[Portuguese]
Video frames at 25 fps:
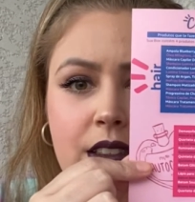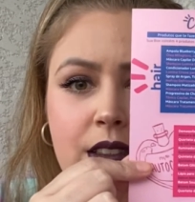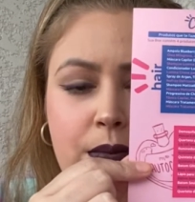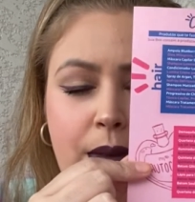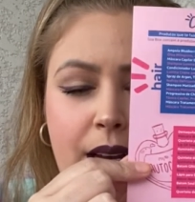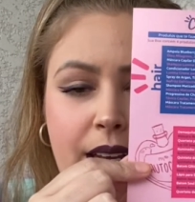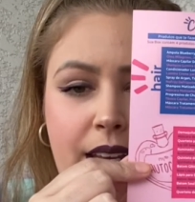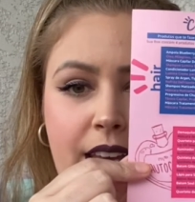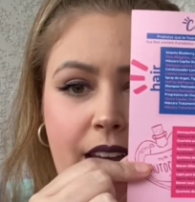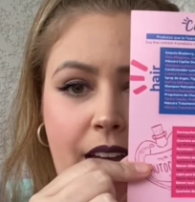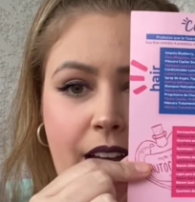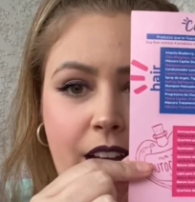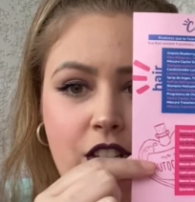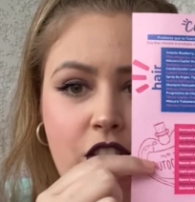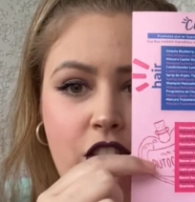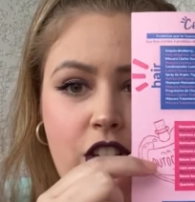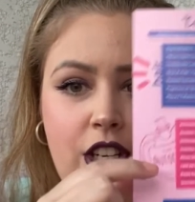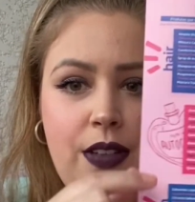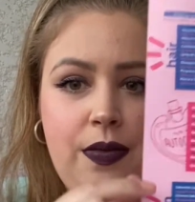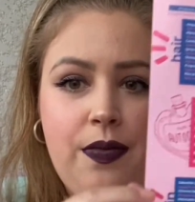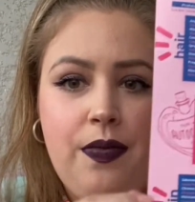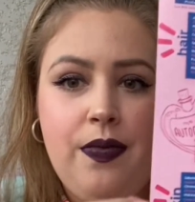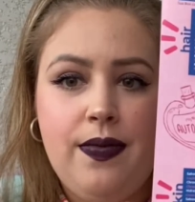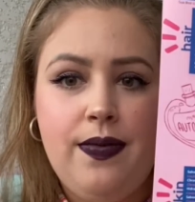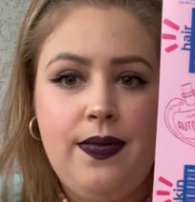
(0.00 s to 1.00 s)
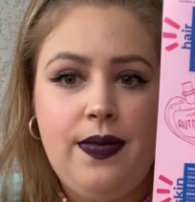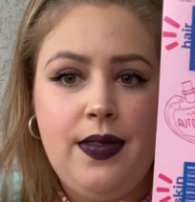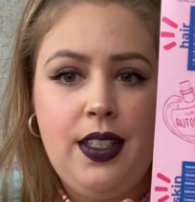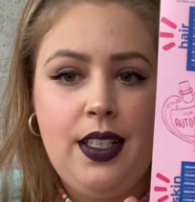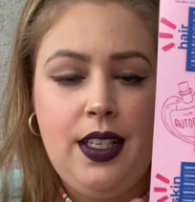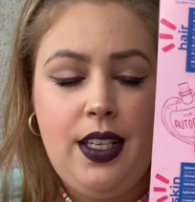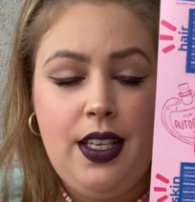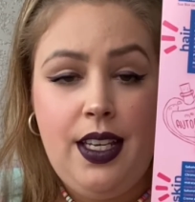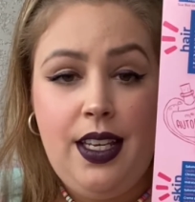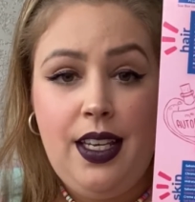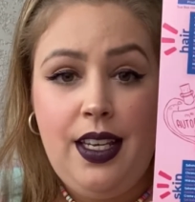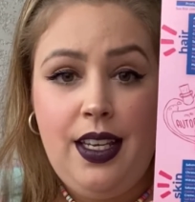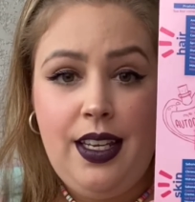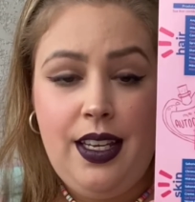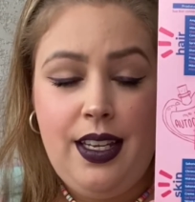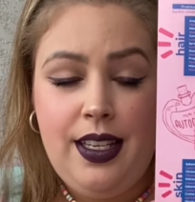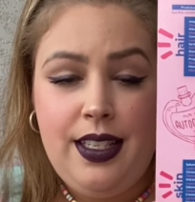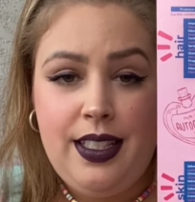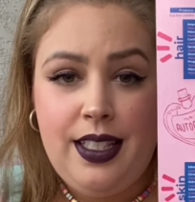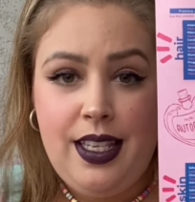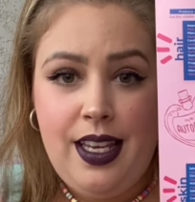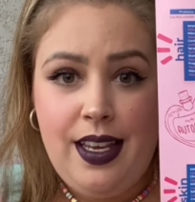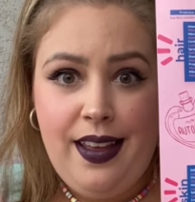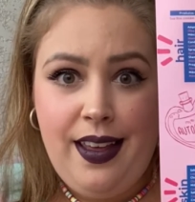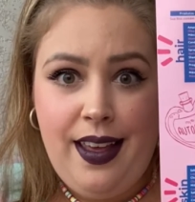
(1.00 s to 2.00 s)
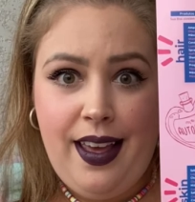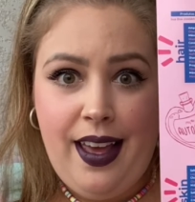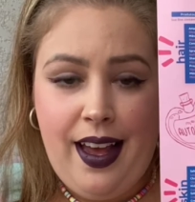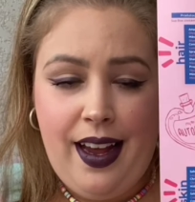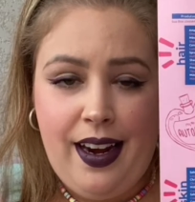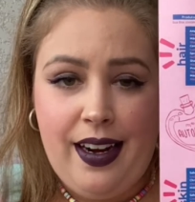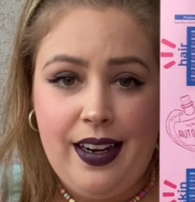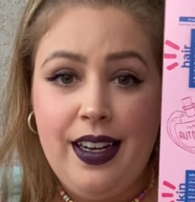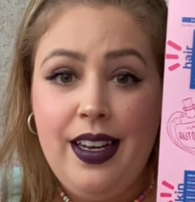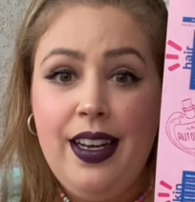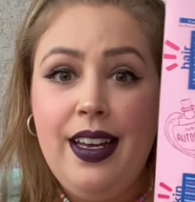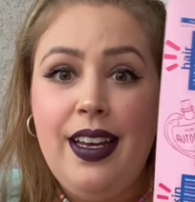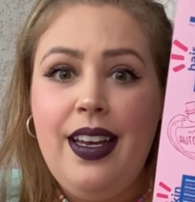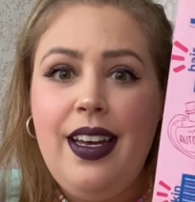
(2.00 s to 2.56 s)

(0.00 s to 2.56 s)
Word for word: maquiagem e skincare.